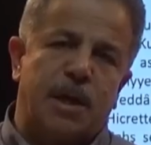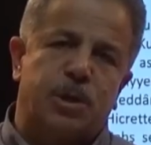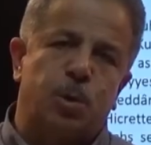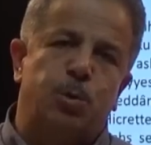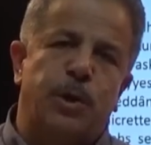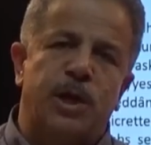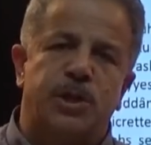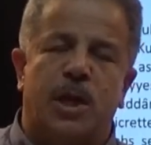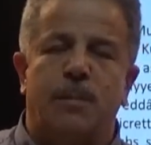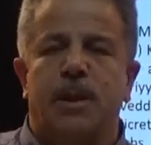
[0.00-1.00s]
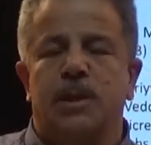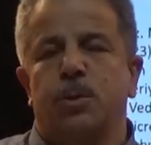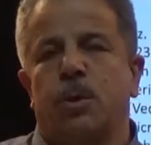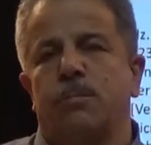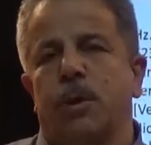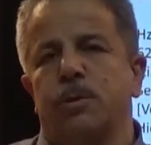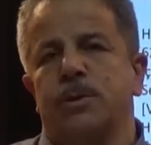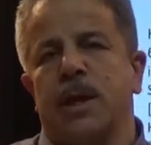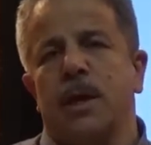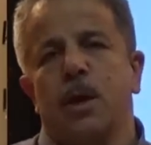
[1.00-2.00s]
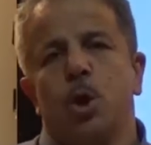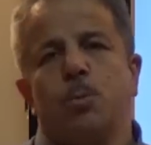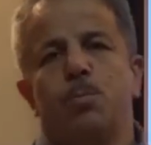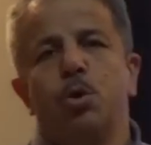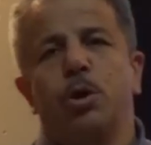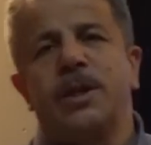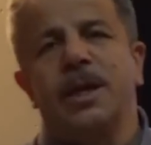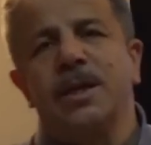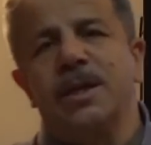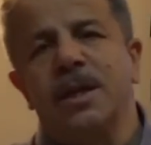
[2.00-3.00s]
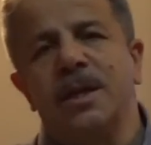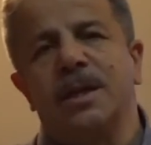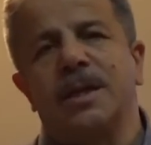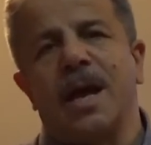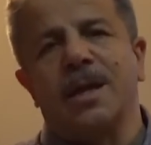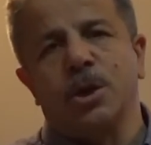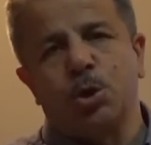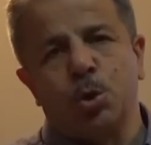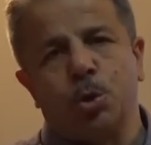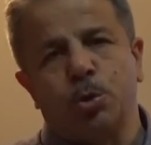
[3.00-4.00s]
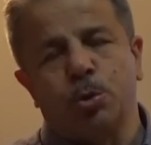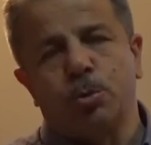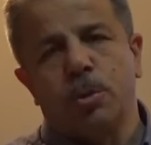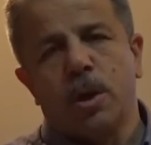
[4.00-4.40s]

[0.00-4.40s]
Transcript: başta Kureyş kabilesi olmak üzere büyük tedirginlikler yaşıyordu.